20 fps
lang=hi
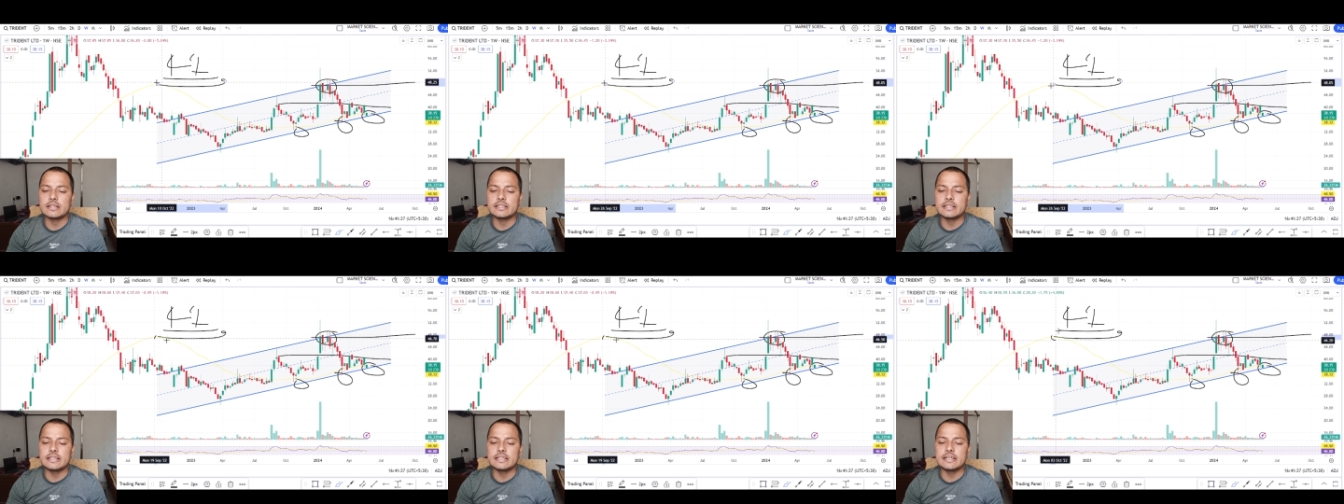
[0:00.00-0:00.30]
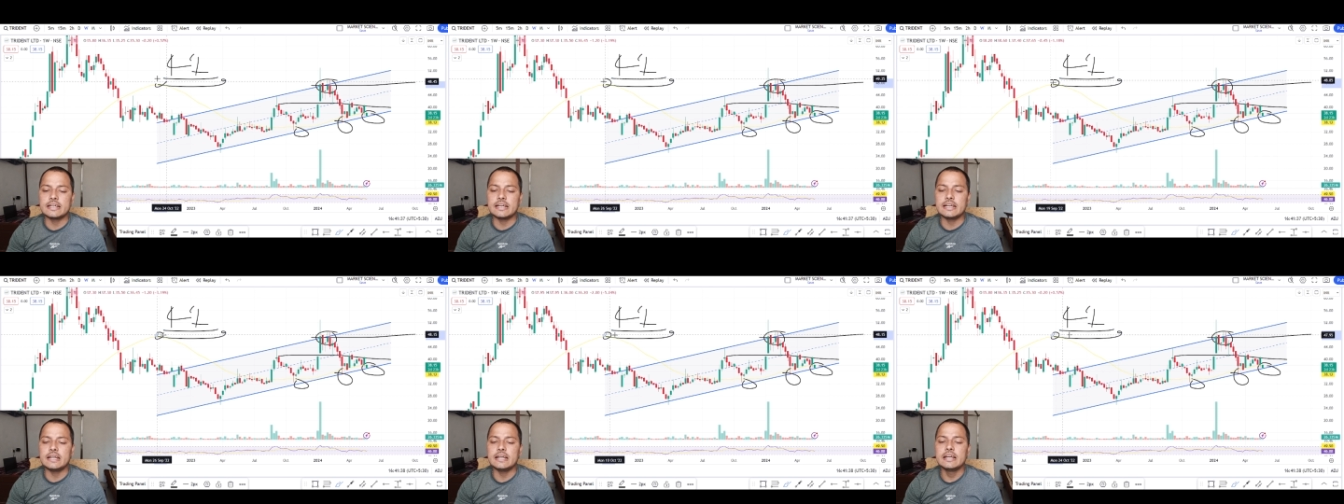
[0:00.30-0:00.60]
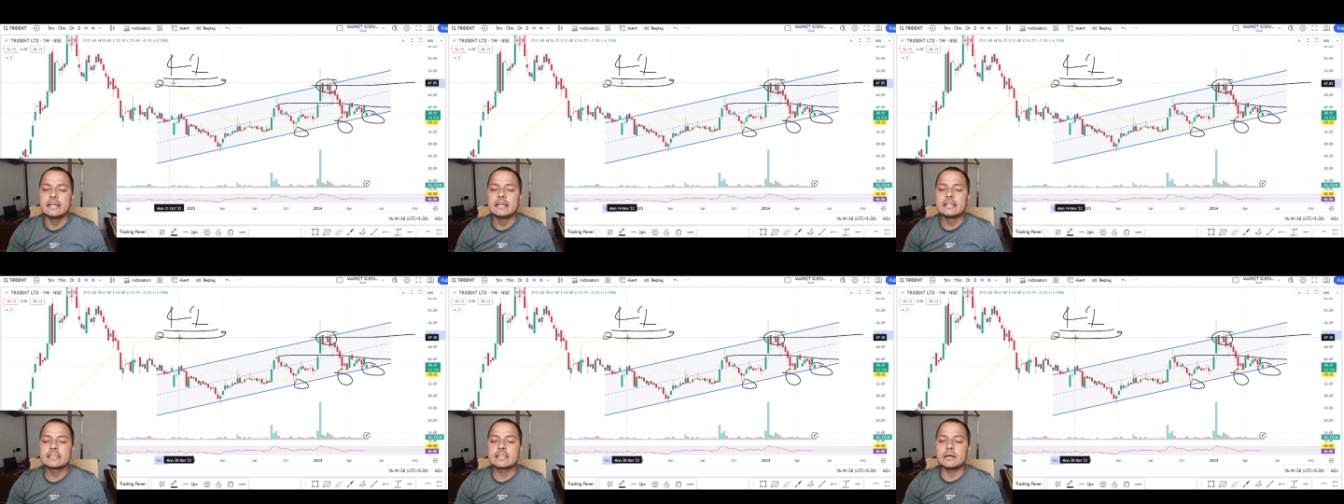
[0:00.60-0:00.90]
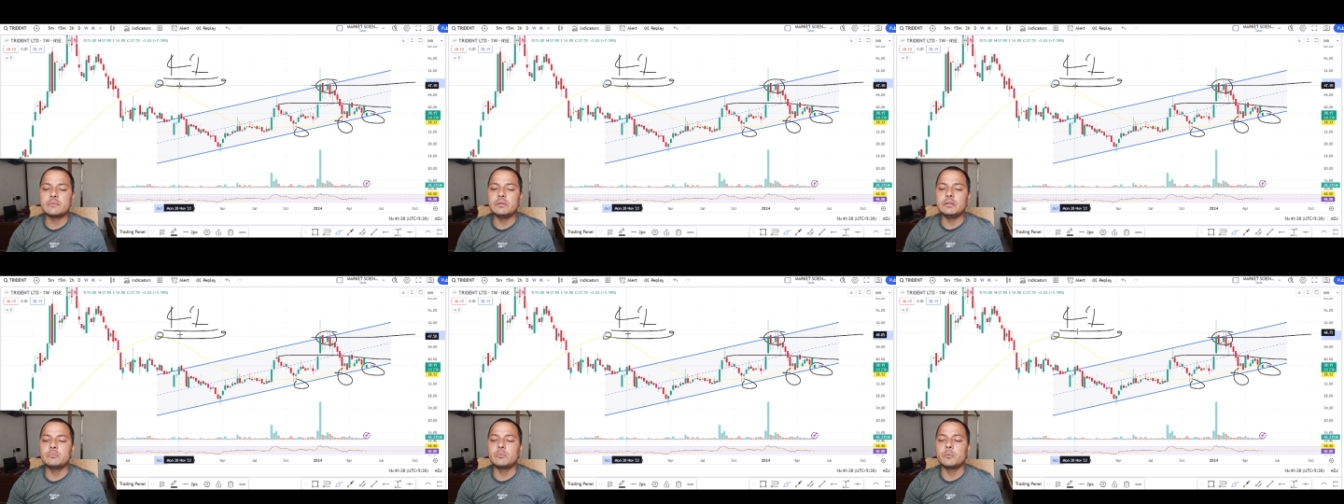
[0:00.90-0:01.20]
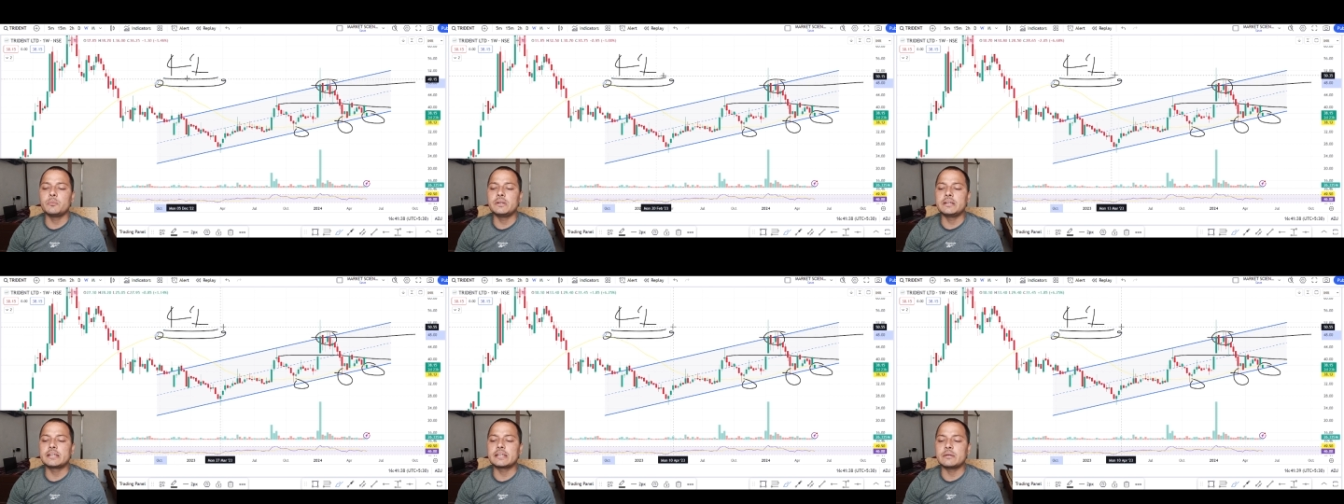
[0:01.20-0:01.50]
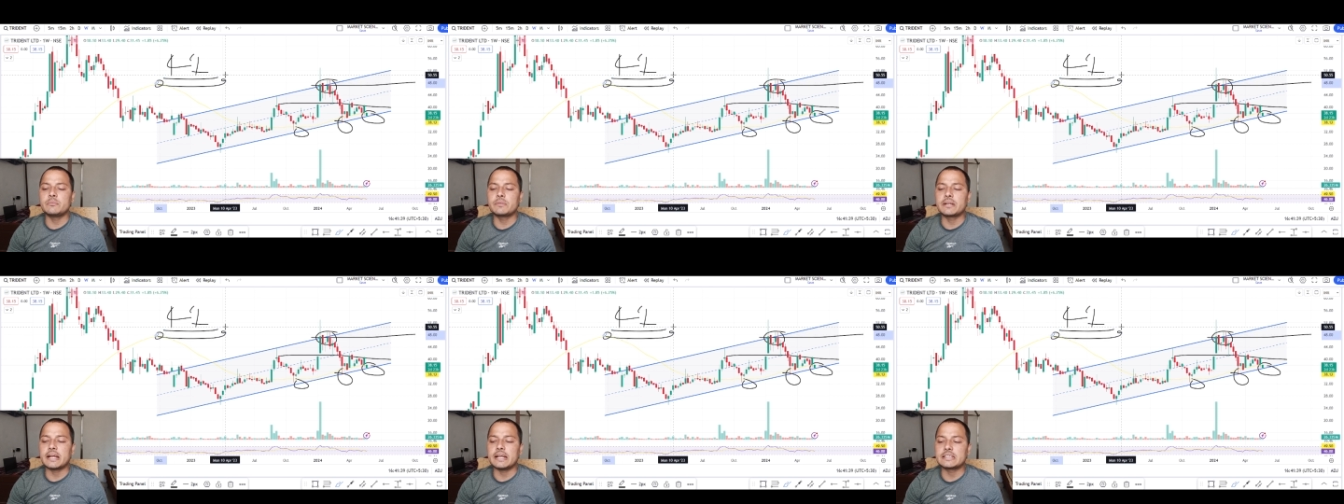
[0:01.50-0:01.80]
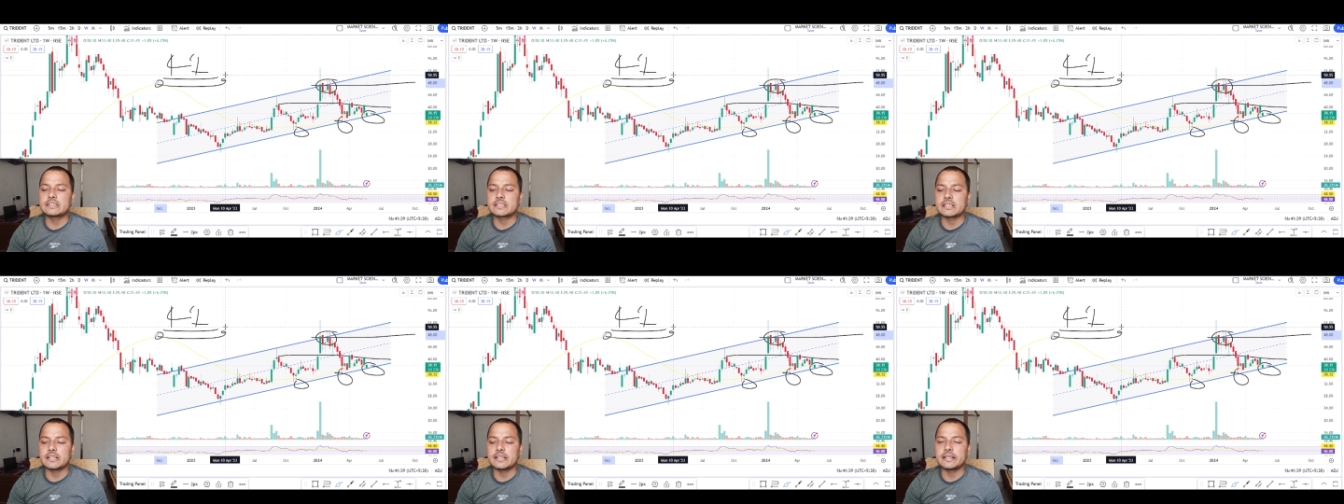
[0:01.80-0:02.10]
लेने दें तभी मोमेंटम
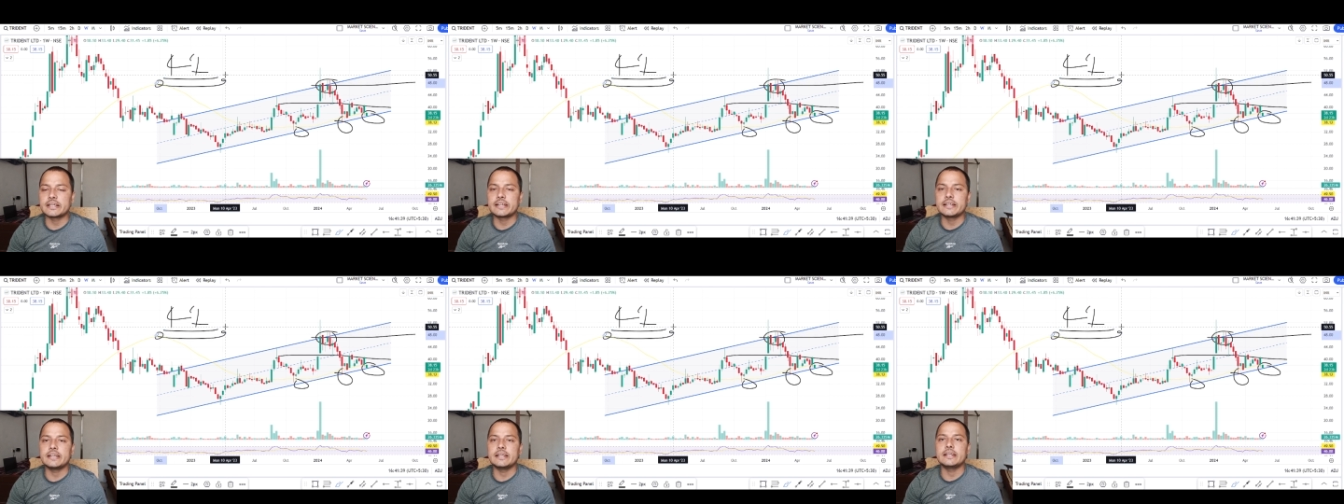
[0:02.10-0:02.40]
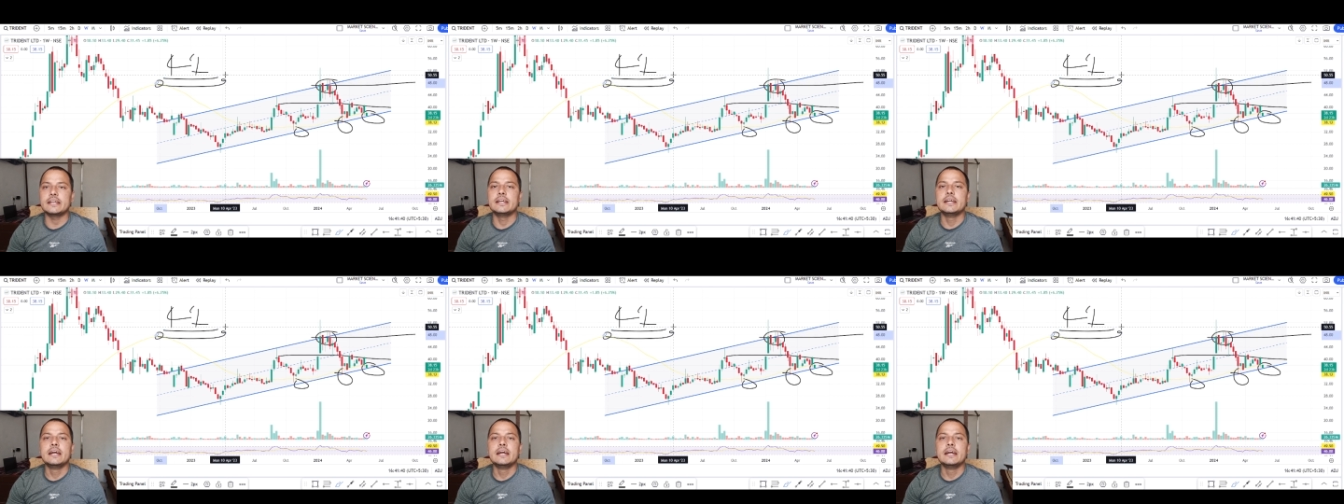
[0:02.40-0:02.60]
कैच करेंगे